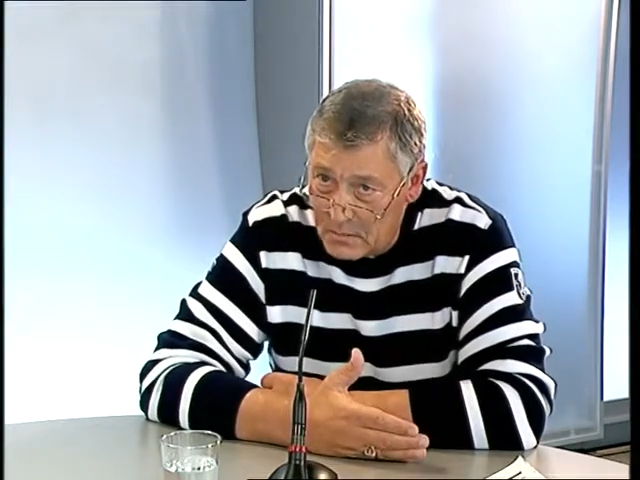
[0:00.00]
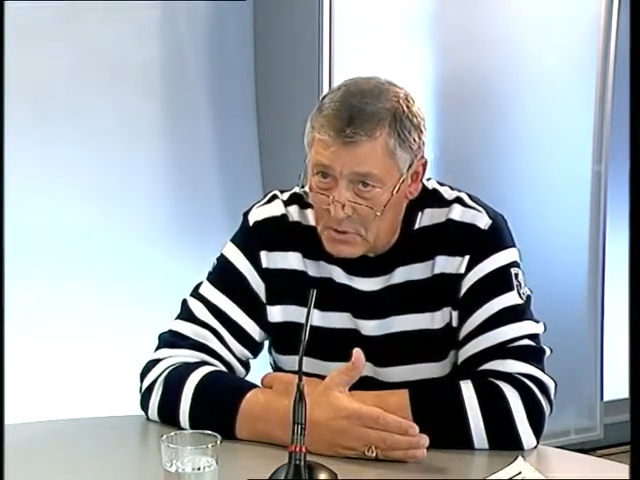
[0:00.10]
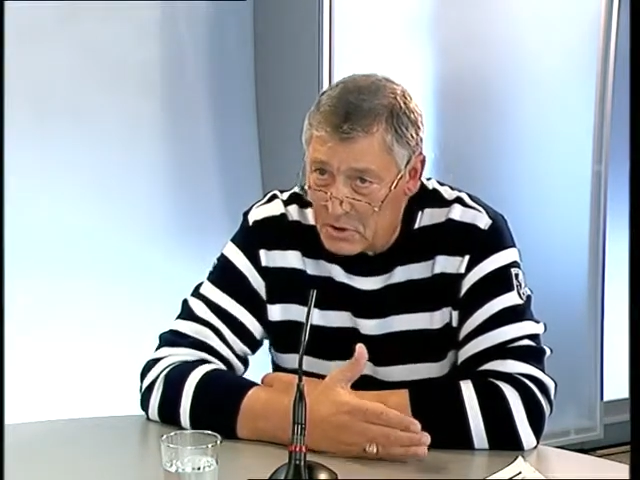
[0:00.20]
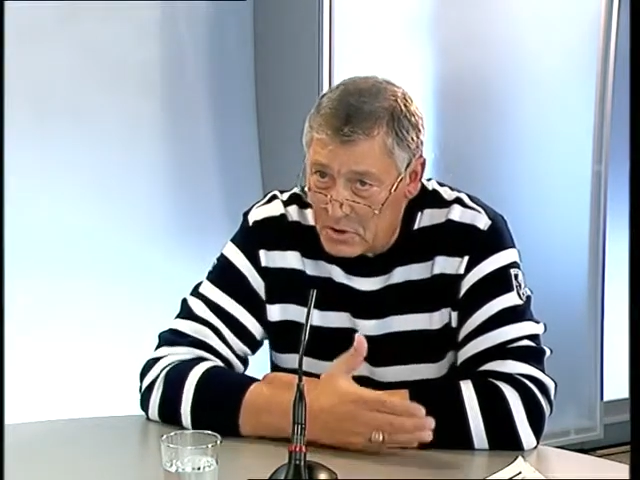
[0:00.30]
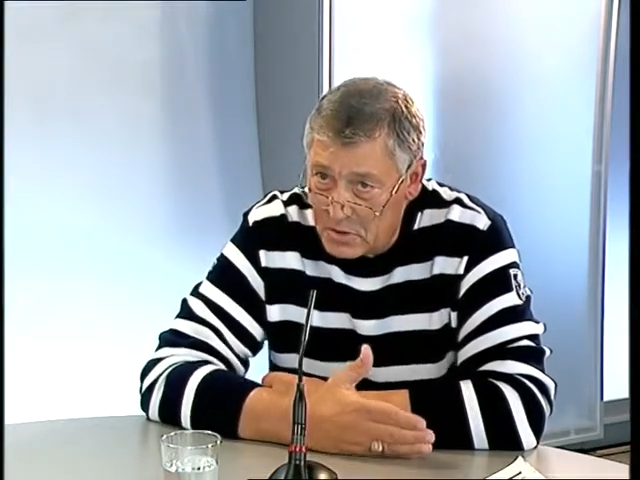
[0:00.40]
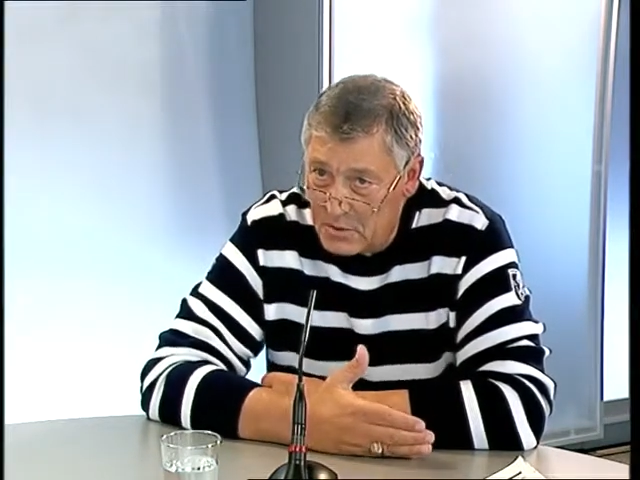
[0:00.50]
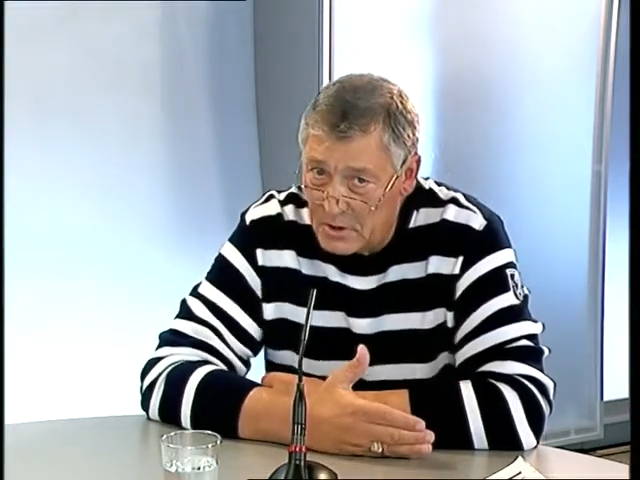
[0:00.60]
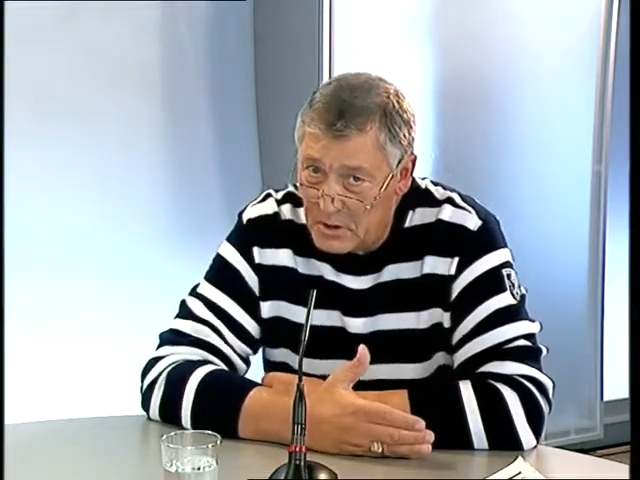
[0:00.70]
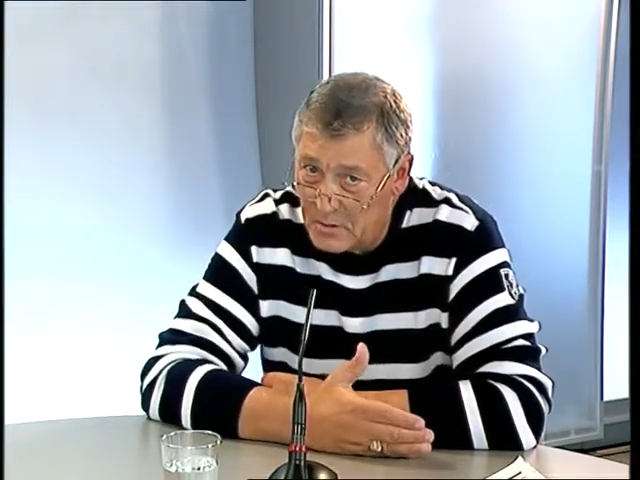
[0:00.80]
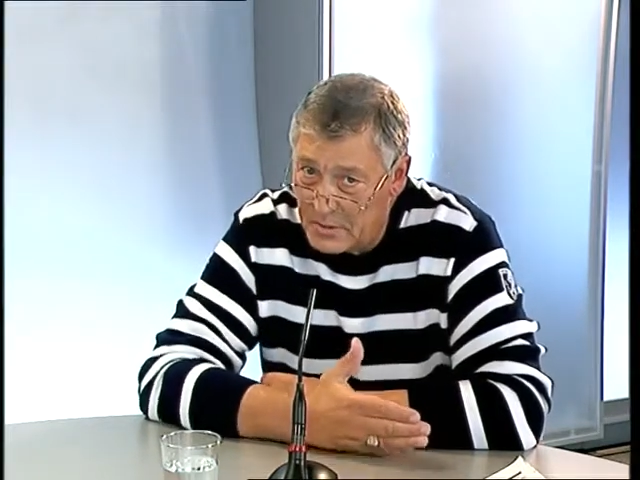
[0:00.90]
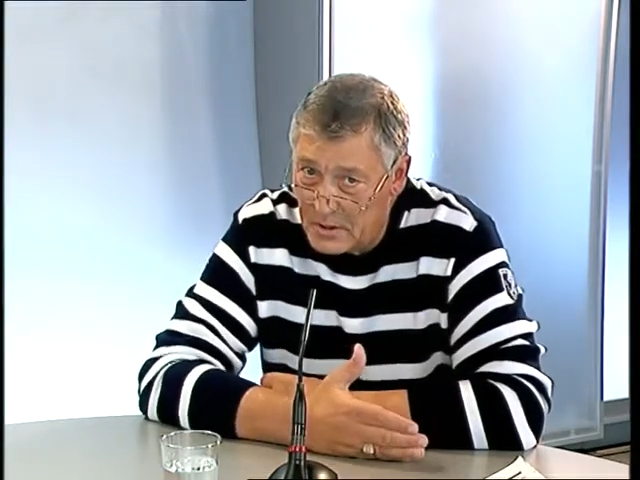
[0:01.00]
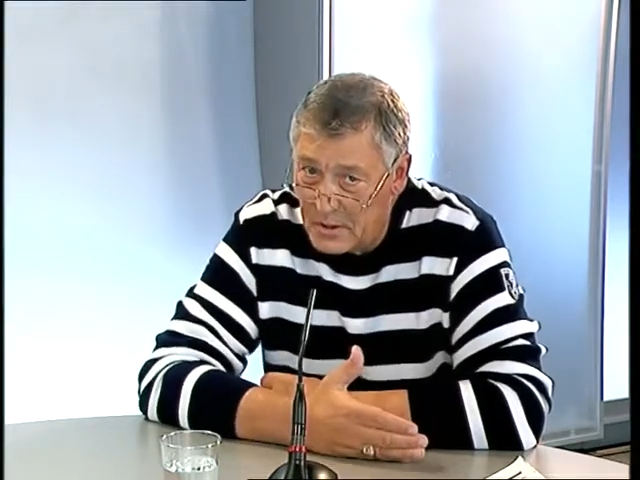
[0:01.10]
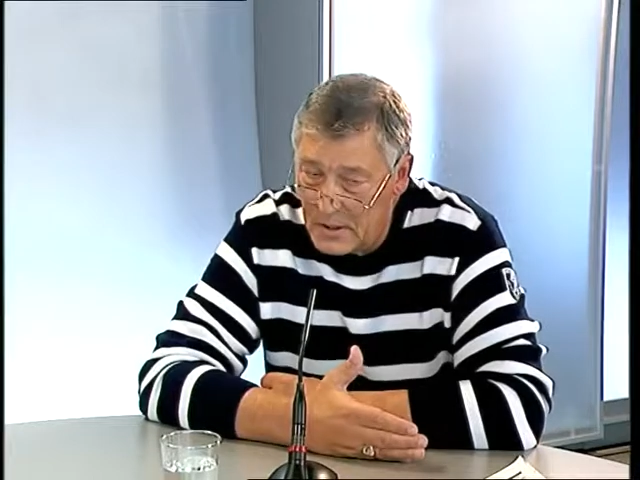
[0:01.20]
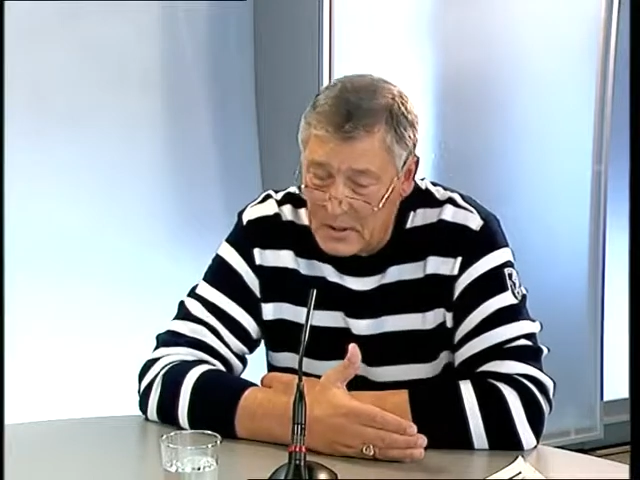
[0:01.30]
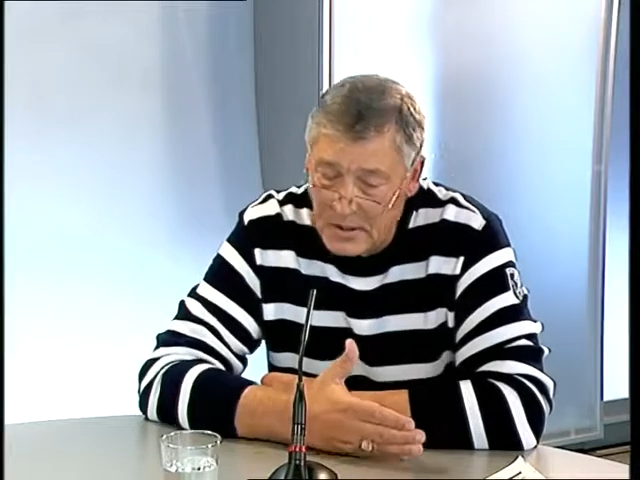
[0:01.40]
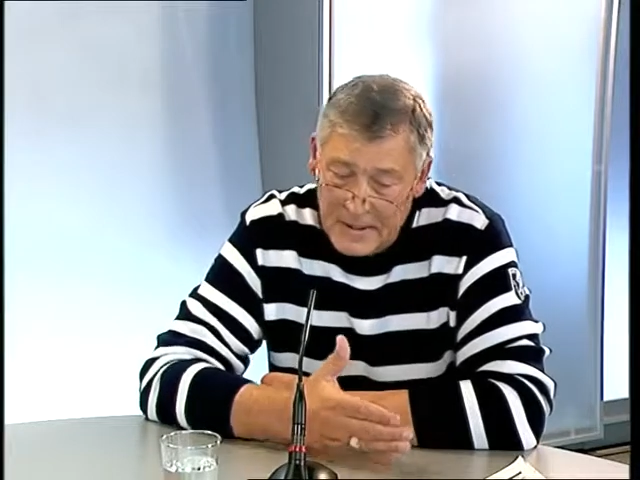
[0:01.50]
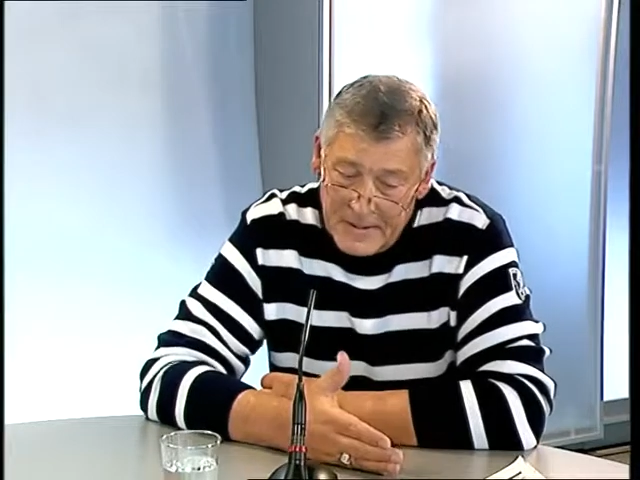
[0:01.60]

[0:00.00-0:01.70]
безошибочно определить